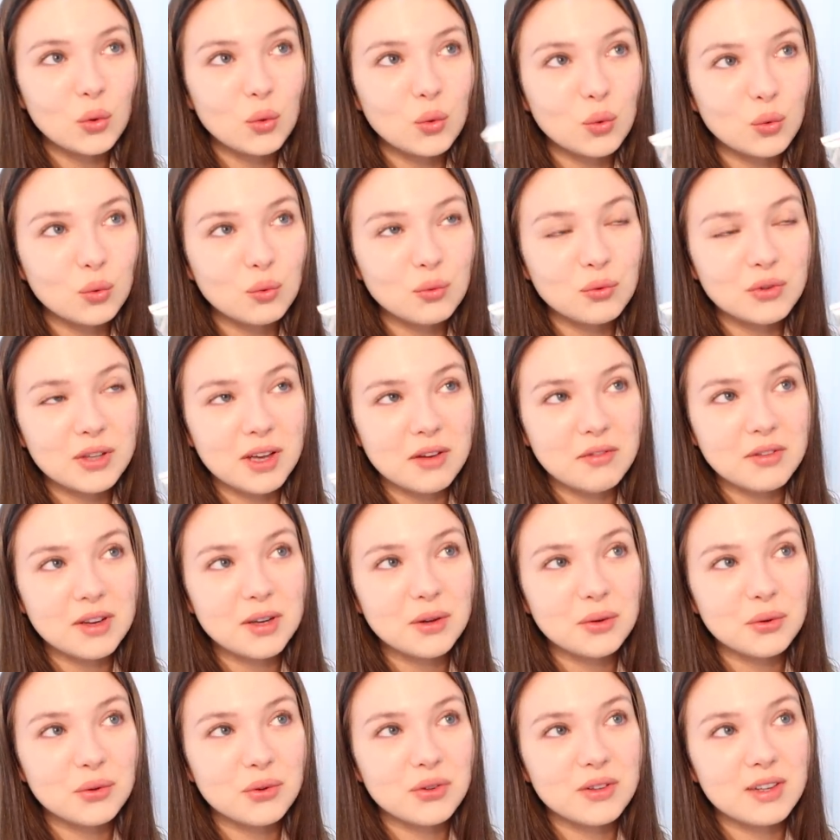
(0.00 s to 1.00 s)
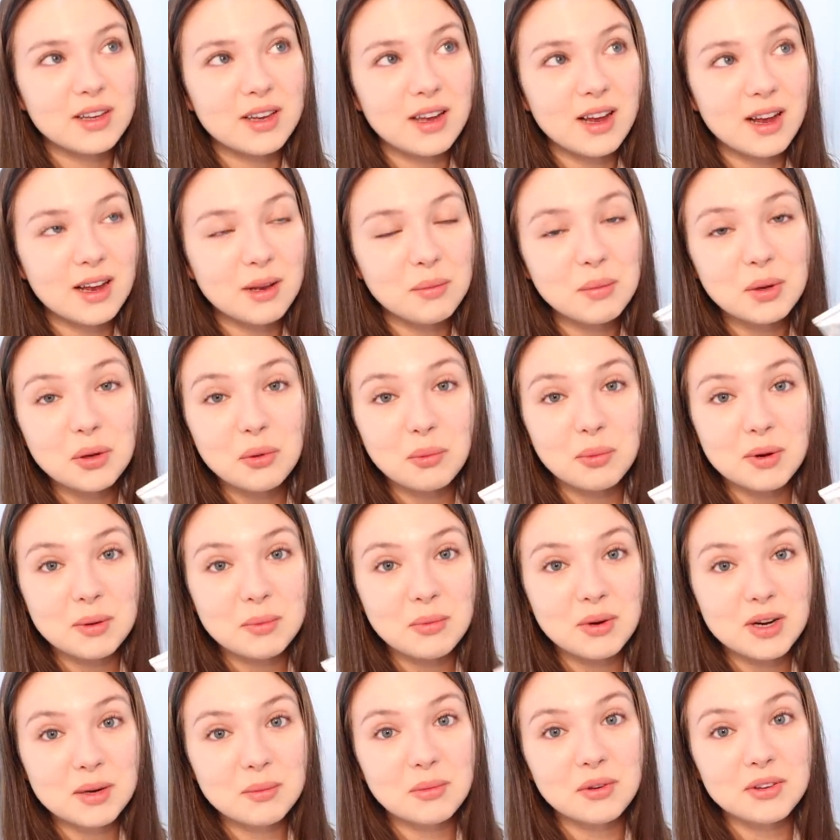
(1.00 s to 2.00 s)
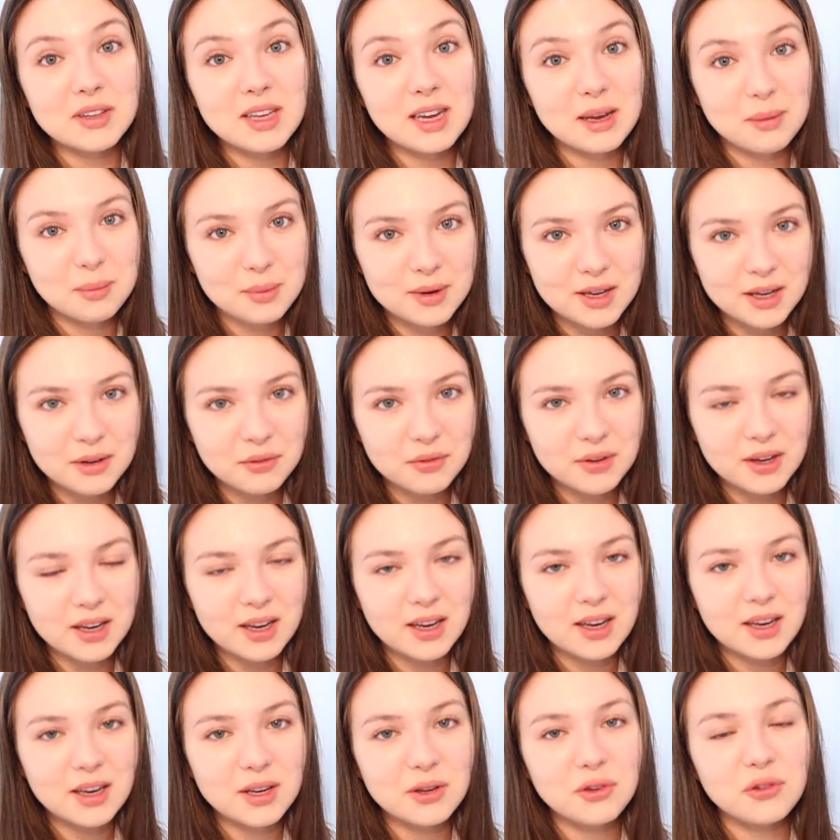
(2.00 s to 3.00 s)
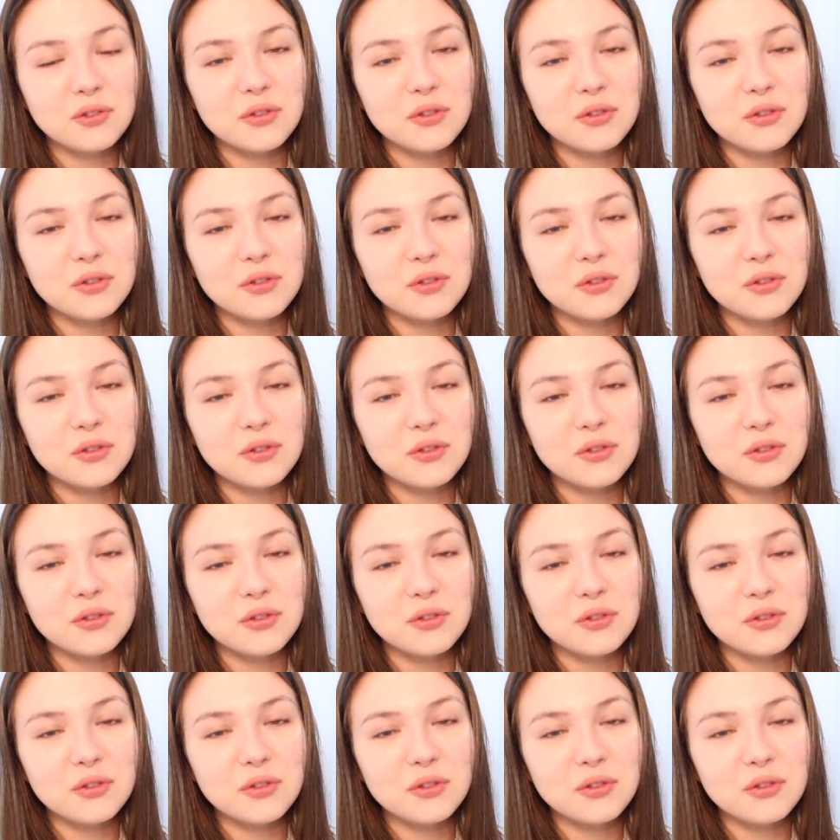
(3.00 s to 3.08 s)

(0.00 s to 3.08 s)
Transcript: Donc vous savez que c'est un de mes compléments alimentaires préférés.